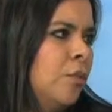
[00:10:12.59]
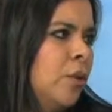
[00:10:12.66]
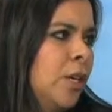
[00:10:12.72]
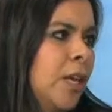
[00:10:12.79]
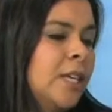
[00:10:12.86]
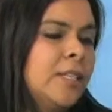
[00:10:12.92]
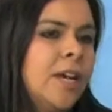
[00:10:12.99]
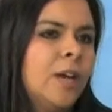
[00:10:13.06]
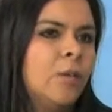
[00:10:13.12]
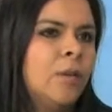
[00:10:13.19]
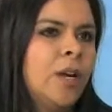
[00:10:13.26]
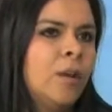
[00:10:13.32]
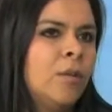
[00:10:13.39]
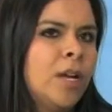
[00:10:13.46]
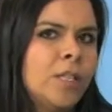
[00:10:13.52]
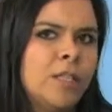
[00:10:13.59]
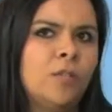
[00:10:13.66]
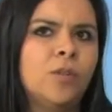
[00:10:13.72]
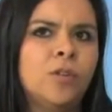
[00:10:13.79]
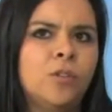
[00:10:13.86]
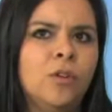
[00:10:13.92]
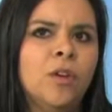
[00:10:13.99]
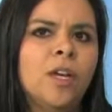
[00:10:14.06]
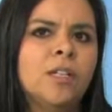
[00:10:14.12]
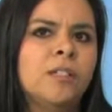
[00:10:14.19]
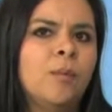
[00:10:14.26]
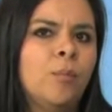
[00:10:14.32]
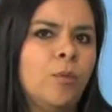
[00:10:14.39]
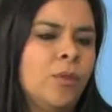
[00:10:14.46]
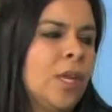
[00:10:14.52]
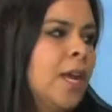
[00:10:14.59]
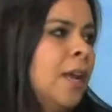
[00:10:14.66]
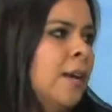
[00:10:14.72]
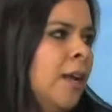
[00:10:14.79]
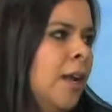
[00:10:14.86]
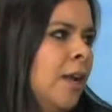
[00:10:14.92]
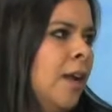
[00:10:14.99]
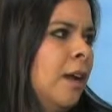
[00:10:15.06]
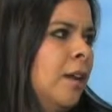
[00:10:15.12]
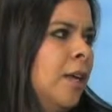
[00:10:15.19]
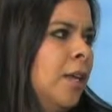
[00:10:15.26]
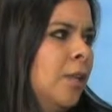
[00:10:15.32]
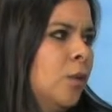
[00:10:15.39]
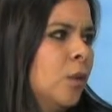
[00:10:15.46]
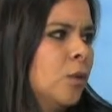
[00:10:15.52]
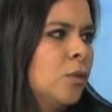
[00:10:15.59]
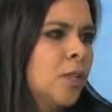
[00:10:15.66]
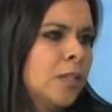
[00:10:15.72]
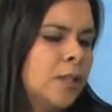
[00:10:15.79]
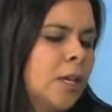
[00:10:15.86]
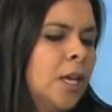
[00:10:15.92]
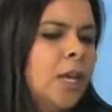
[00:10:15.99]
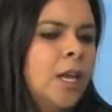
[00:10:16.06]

porque ya no era una situación que se pudiera arreglar. Entonces,